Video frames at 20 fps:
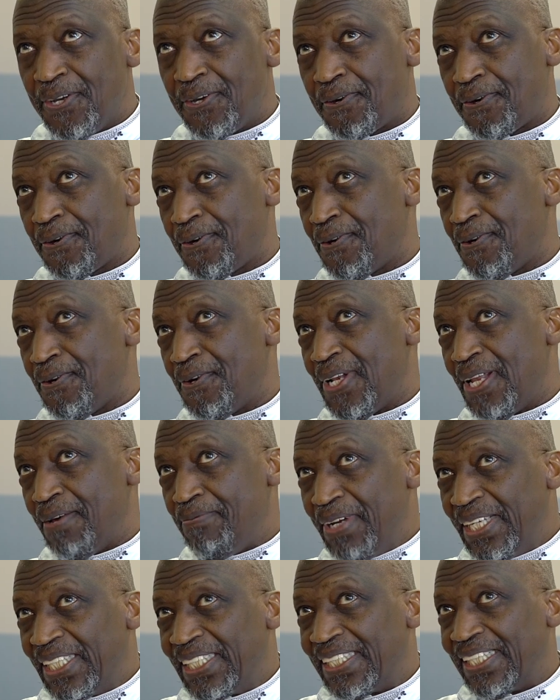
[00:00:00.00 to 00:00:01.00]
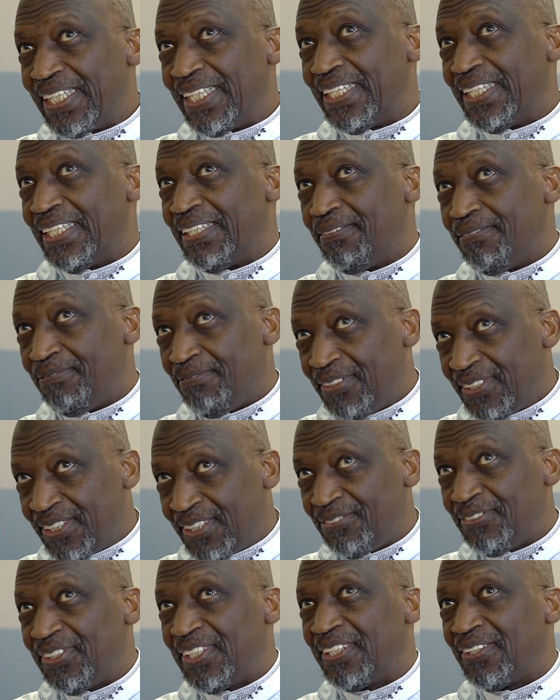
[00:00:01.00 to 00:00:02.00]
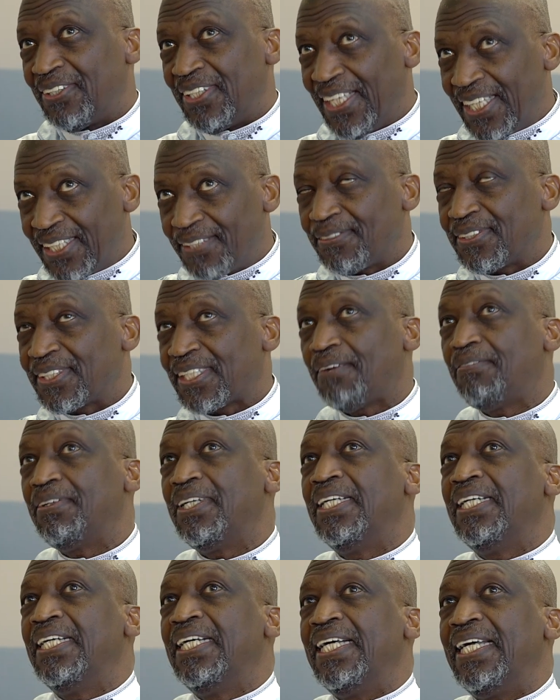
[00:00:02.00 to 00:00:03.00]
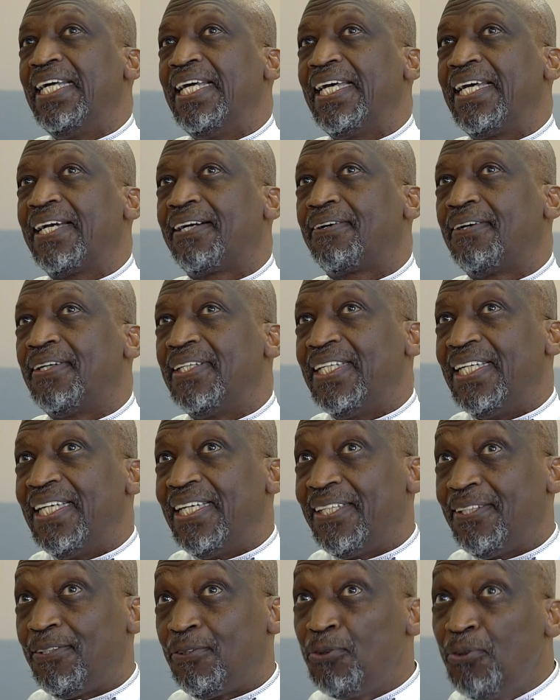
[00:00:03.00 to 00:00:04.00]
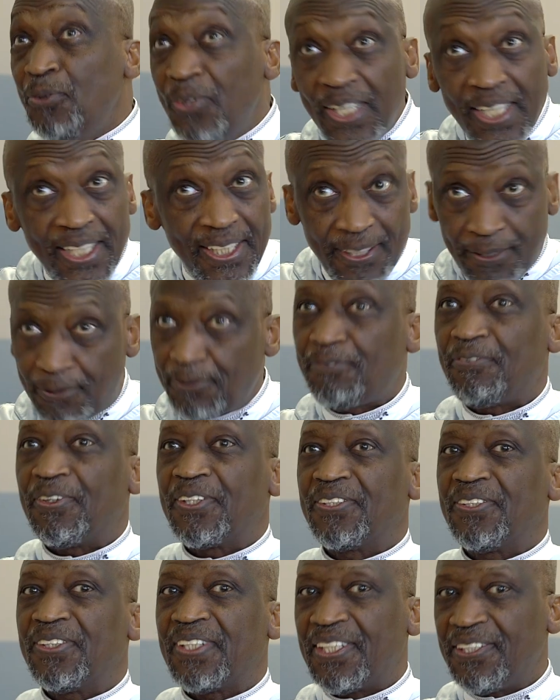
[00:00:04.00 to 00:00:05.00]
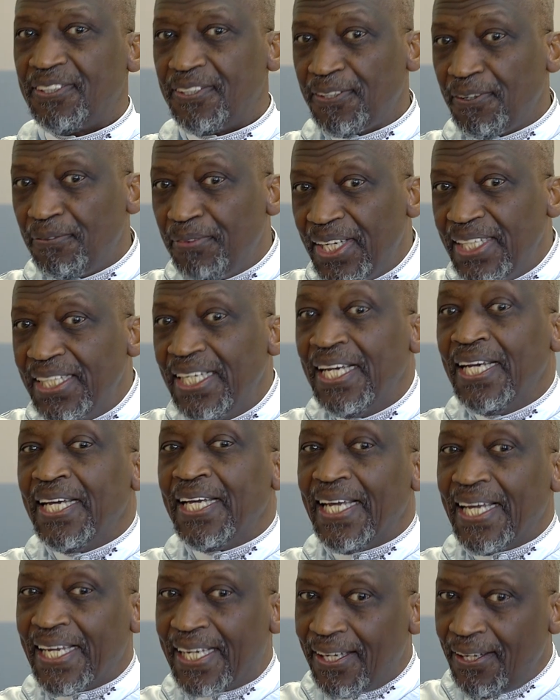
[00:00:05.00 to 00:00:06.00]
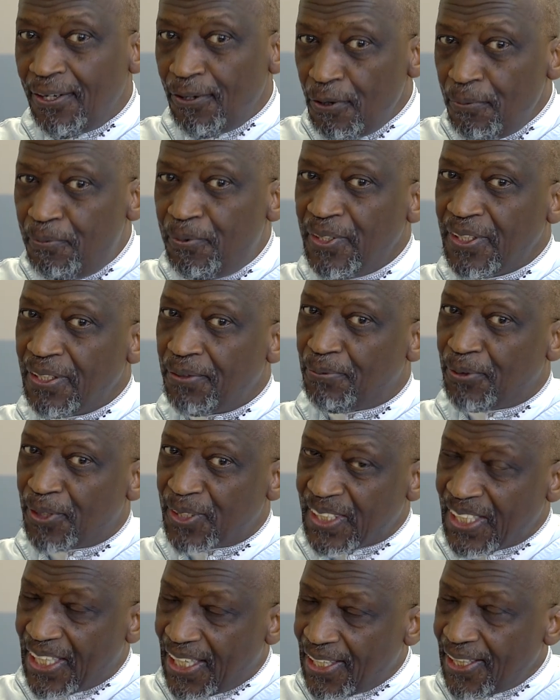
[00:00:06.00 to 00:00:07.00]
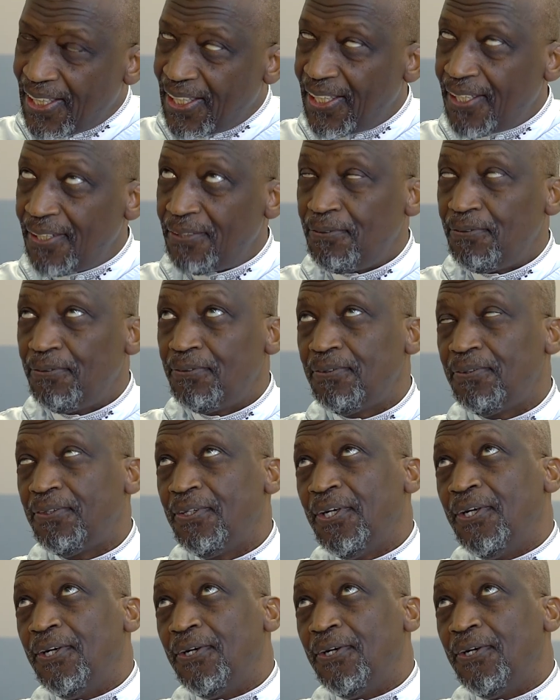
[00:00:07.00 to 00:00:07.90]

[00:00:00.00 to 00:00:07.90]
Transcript: que les bêtes, euh, je veux dire, on est responsable et qu'on est doué de toute façon dans un domaine et que le plus important, Allah nous